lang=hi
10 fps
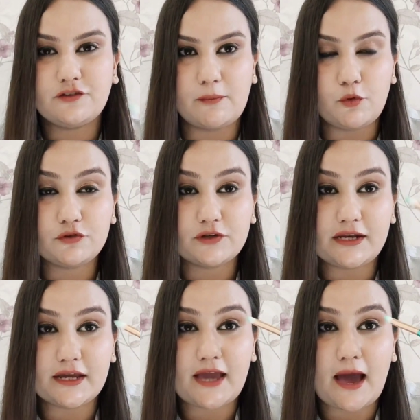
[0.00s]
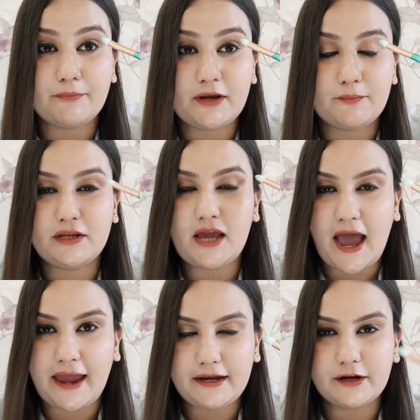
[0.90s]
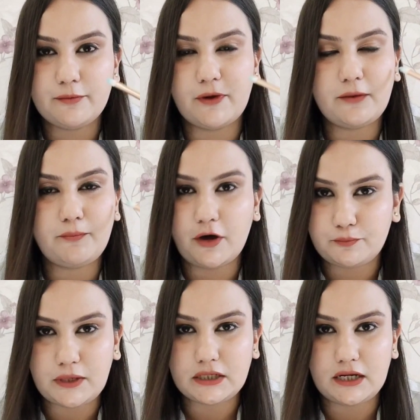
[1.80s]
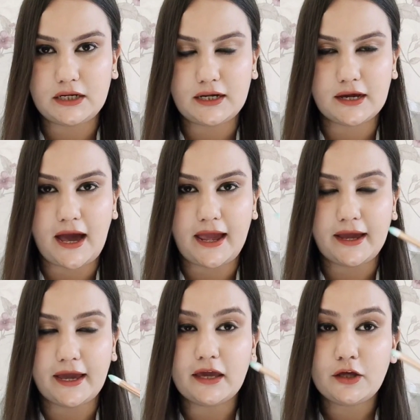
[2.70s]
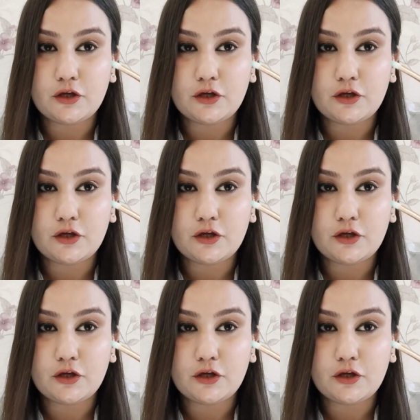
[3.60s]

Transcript: सपोज़ करिए कि आपने अपनी आईलिड पर पर्पल कलर लगाया है